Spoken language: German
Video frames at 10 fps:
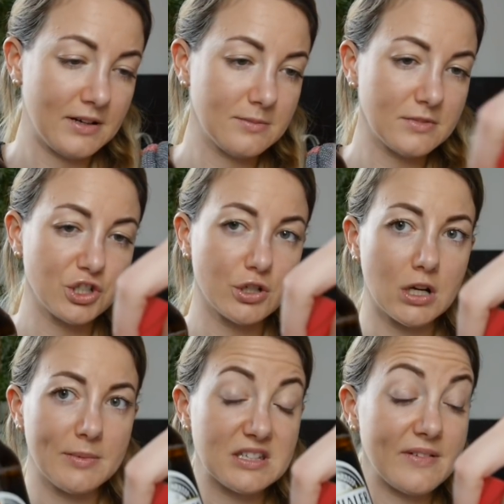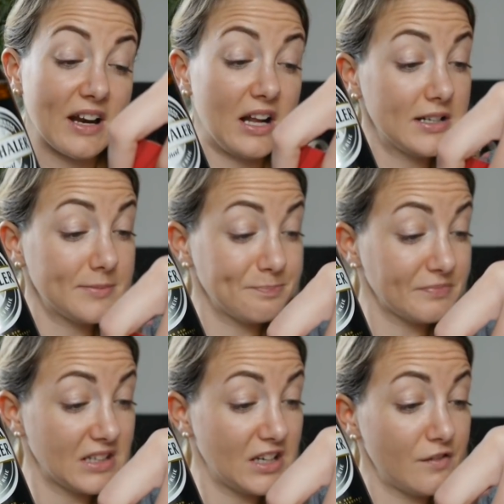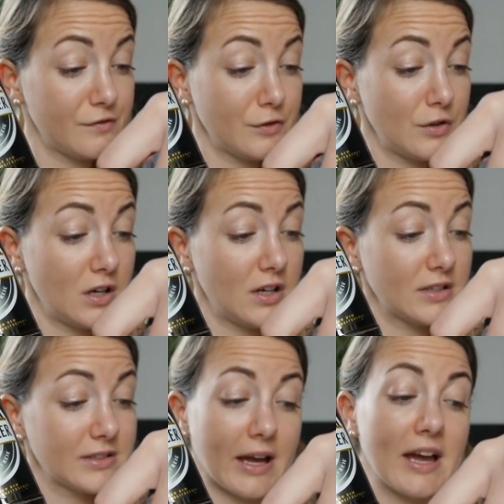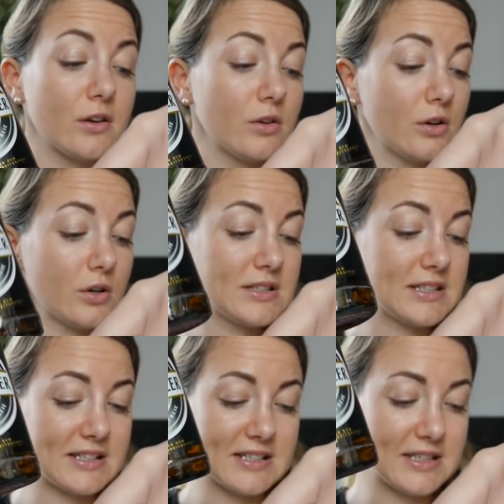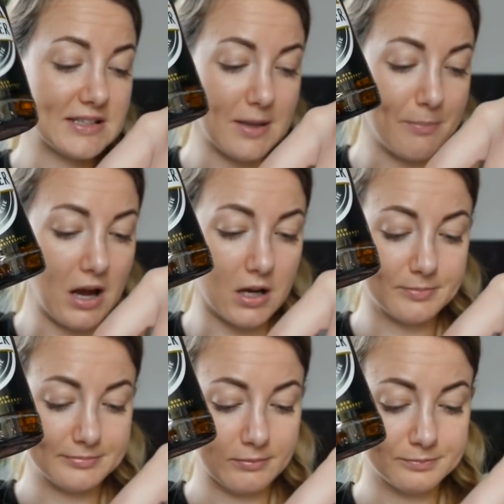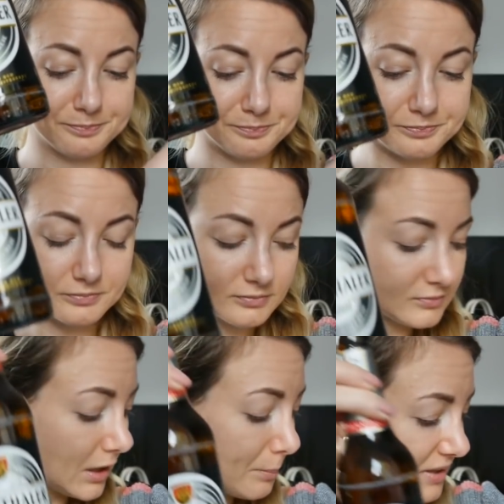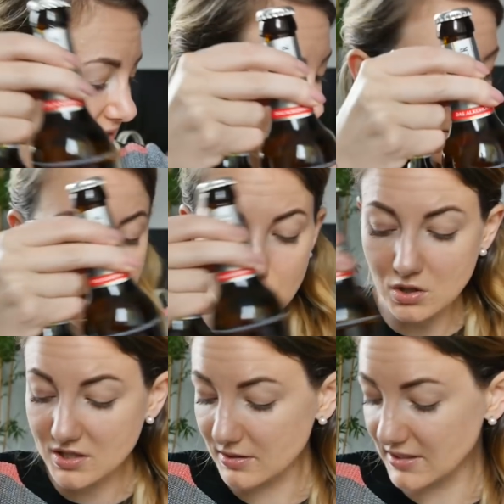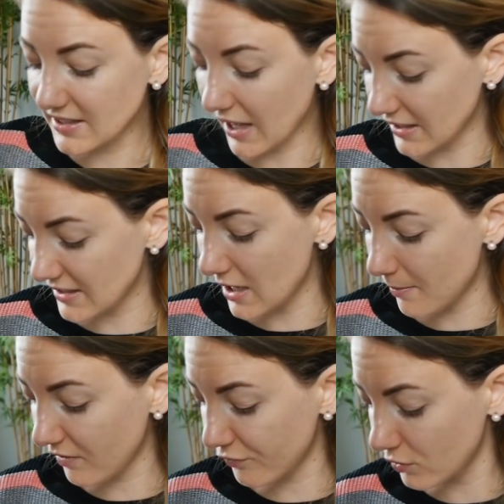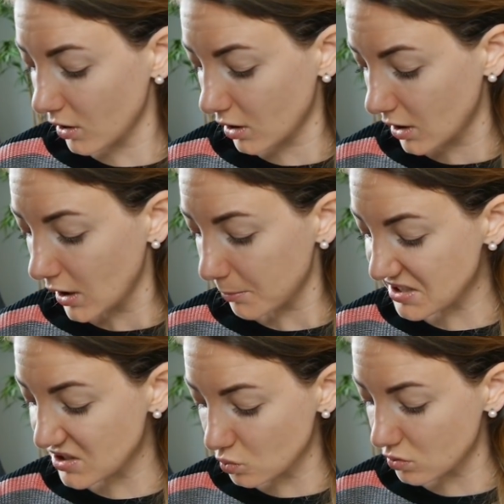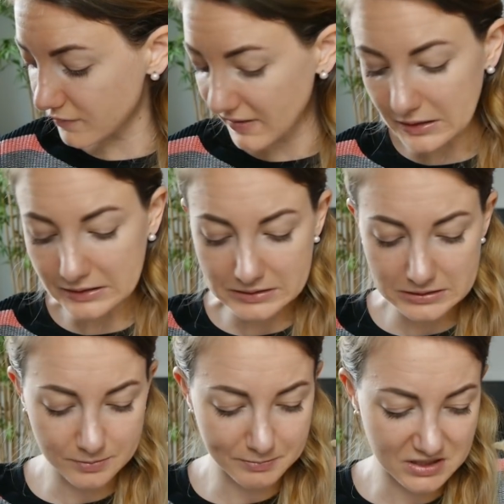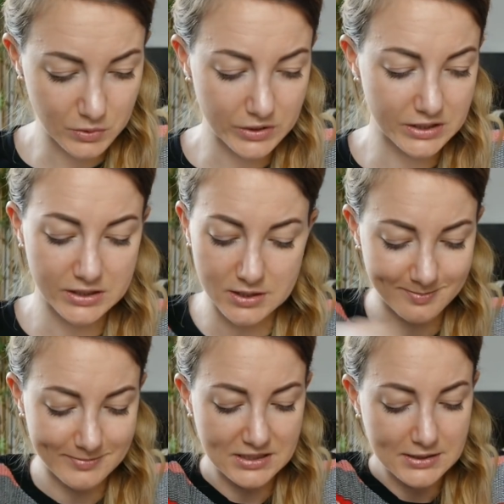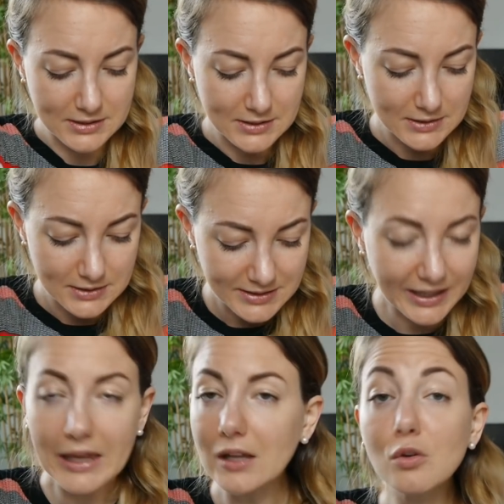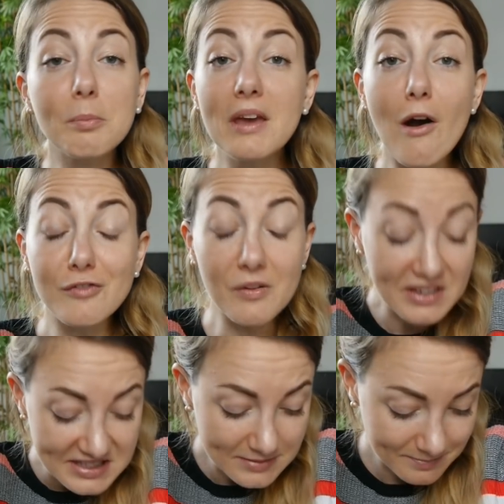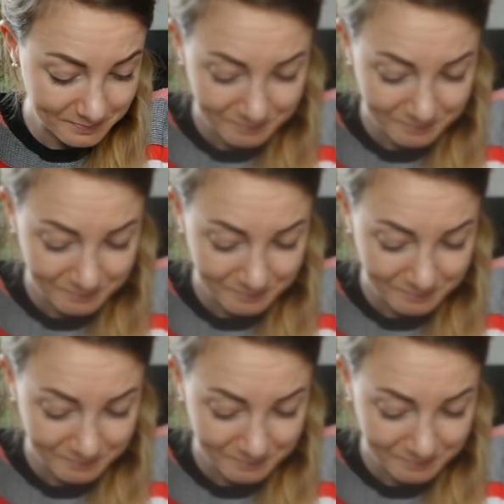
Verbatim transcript: Nein, ich schon gar nicht mehr, ich werde alt. Für 3,99 das Sixer-Pack. Hier ist immer gut, sage ich ja immer für Besuch, weil ich persönlich dringend Bier aufgewiesen.